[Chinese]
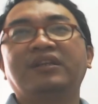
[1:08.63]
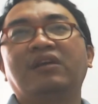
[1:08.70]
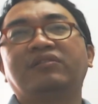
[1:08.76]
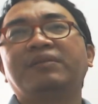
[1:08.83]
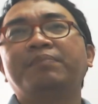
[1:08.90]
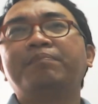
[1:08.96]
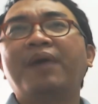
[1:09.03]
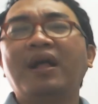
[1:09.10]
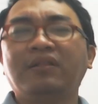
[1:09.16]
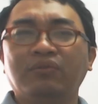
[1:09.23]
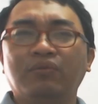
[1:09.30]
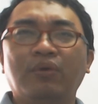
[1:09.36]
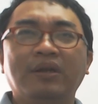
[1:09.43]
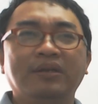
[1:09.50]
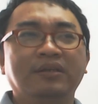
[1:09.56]
先判
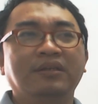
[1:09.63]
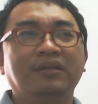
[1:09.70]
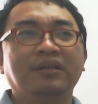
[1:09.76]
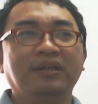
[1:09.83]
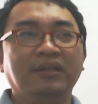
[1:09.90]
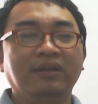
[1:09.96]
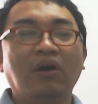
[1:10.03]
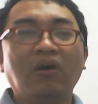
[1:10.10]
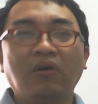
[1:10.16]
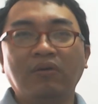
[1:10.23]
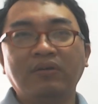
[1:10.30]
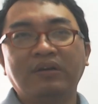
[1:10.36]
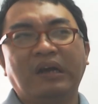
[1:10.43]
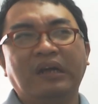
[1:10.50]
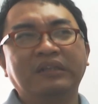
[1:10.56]
断了以后啊，